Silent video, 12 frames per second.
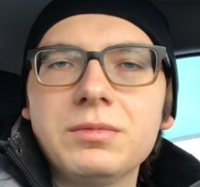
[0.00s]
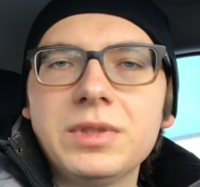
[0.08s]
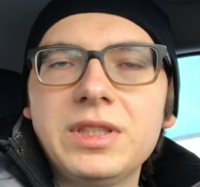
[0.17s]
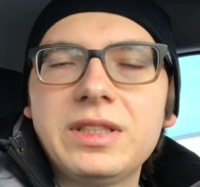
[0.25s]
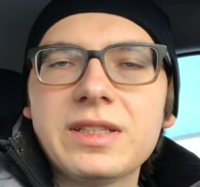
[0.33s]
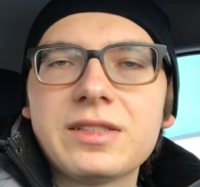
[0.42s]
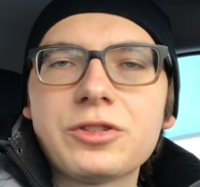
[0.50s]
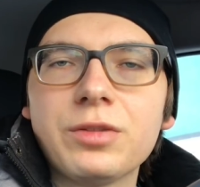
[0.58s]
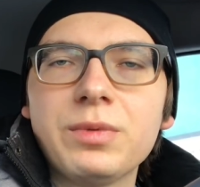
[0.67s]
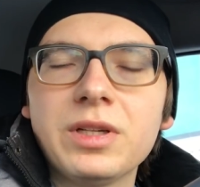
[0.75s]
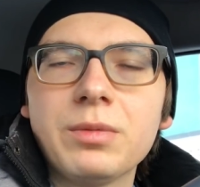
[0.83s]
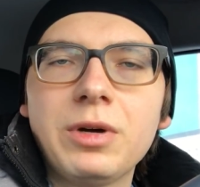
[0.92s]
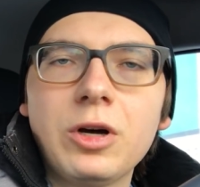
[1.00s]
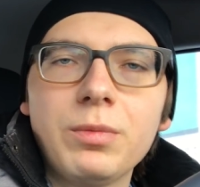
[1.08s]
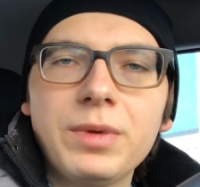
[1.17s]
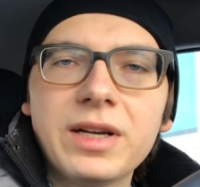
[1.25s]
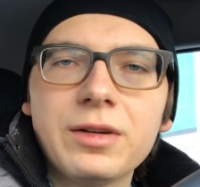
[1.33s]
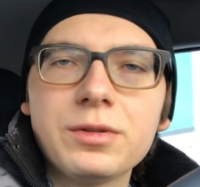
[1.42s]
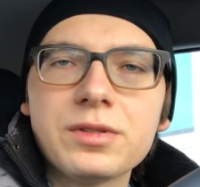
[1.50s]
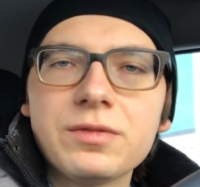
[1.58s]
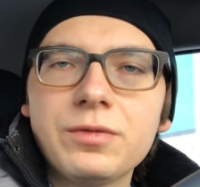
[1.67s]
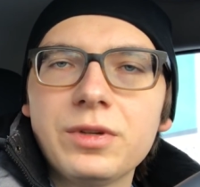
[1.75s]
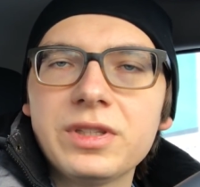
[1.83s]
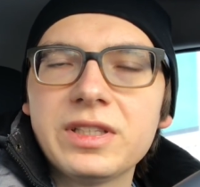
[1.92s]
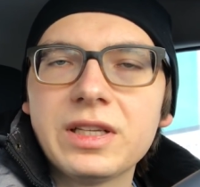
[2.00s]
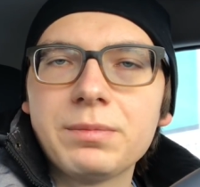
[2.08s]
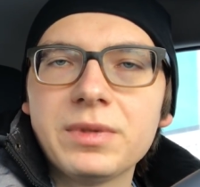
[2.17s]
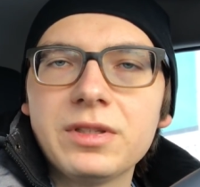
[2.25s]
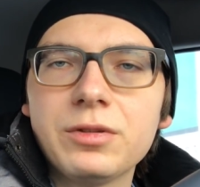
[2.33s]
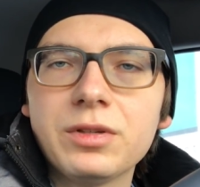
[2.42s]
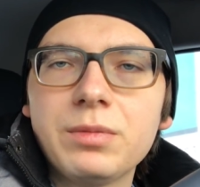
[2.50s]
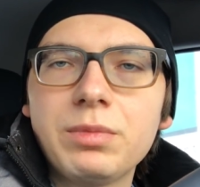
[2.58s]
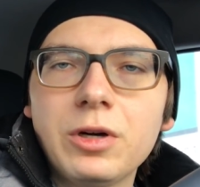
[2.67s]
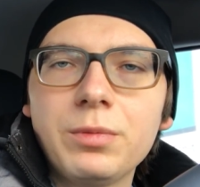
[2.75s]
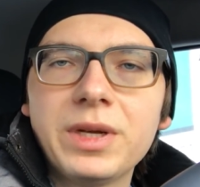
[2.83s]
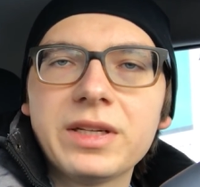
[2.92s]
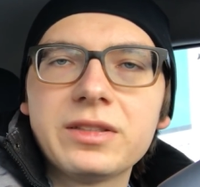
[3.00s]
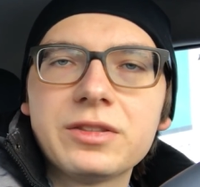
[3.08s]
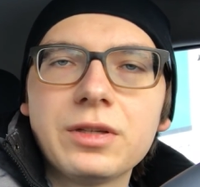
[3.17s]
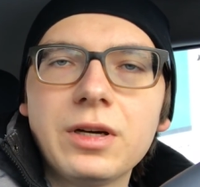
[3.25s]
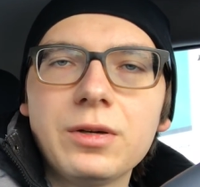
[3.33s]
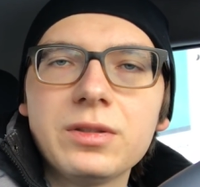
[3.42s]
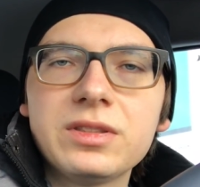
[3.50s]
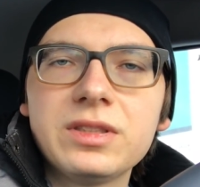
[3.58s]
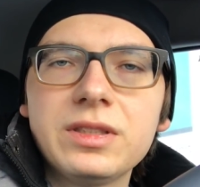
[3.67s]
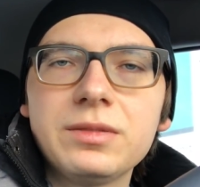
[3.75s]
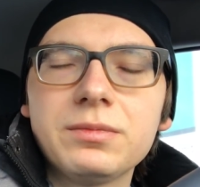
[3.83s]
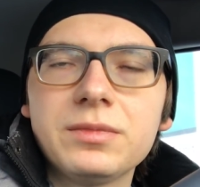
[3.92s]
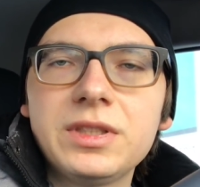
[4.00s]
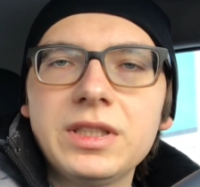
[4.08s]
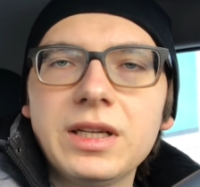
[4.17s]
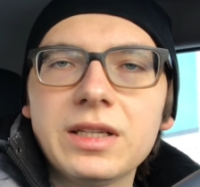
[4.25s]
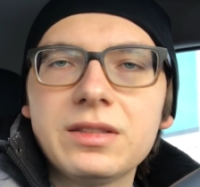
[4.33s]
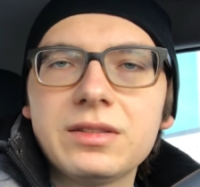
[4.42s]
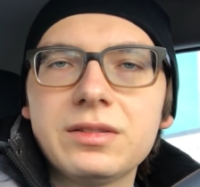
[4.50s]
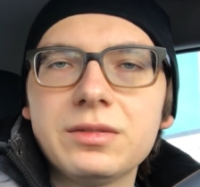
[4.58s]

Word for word: ich das schon mit einer Powerbank lösen wollte. Ich habe noch eine Powerbank zu Hause, die hat